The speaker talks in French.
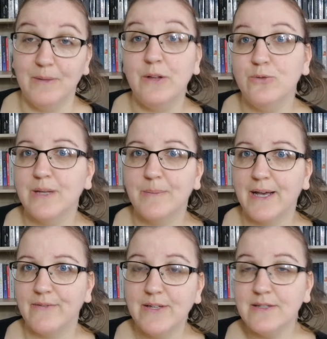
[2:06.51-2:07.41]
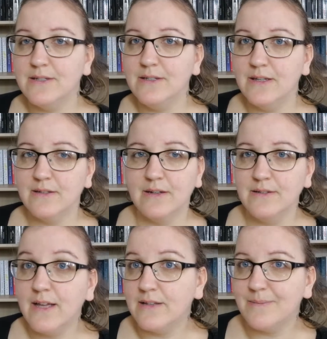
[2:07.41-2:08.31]
ne seraient pas arrivées si elle se
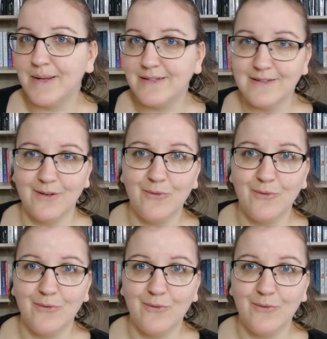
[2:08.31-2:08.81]
restait à sa place.